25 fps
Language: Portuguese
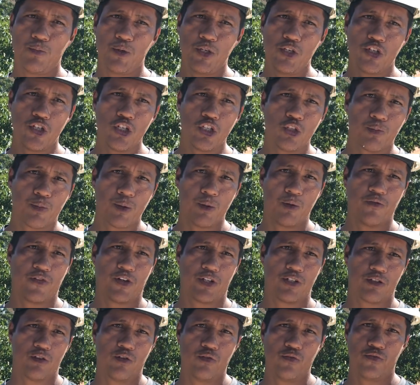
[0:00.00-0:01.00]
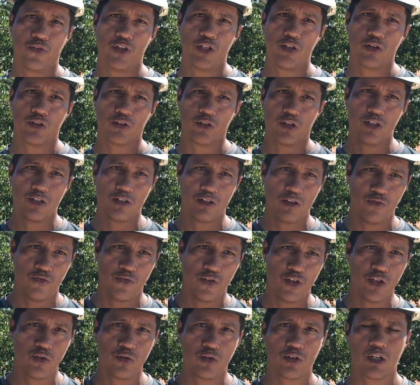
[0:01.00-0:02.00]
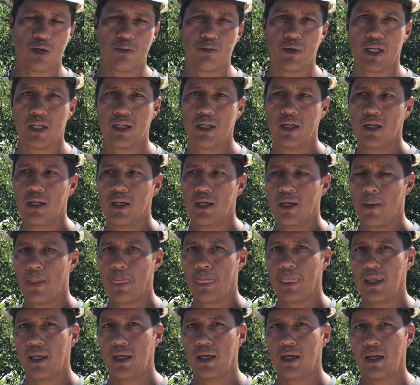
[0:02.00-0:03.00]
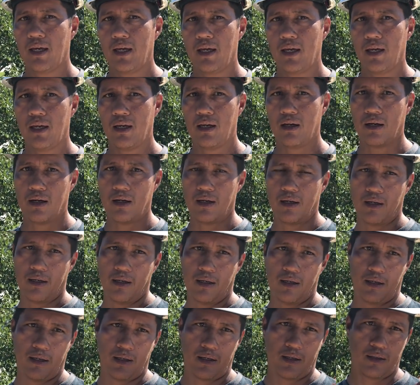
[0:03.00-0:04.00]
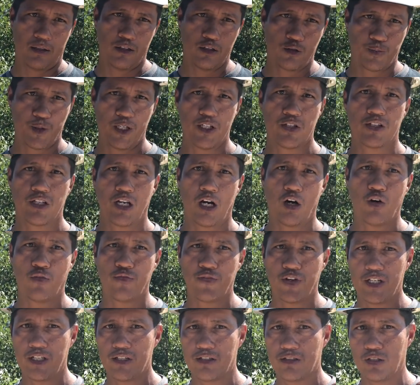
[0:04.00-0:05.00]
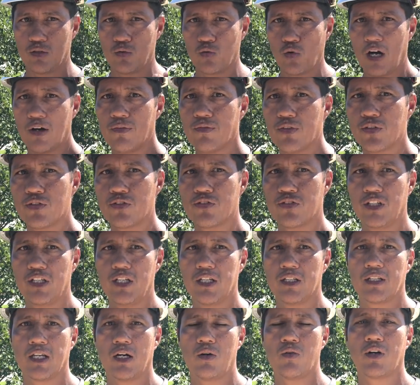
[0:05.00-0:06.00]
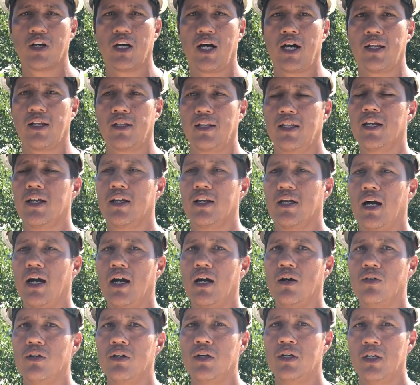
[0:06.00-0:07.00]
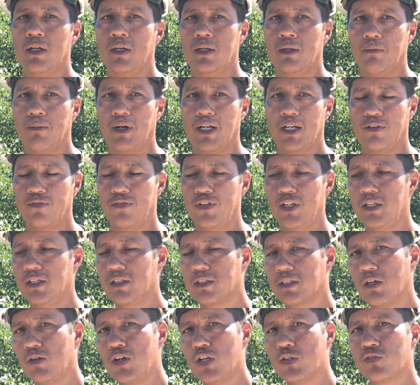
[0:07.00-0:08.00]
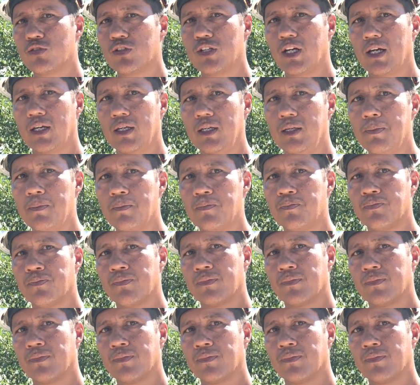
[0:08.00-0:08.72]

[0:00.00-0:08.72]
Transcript: e pedido para mim fazer um vídeo. Então, esse vídeo também é, é, em especial oferecido a você, tá? Um cara legal, maravilha? Então, é isso daí.